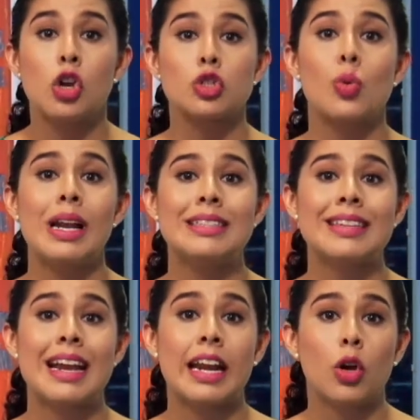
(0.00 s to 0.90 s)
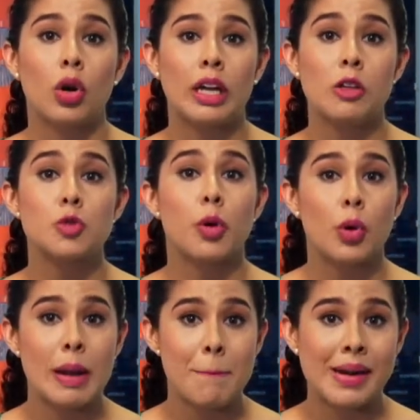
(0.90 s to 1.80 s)
los cuales serán recogidos
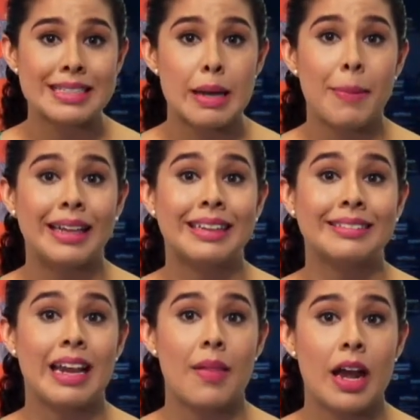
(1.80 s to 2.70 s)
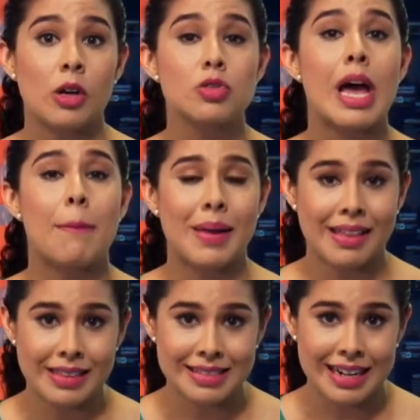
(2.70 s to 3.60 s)
por una empresa para trasladarlos a
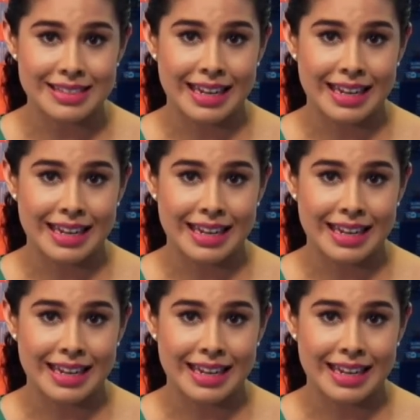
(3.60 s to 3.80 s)
plantas de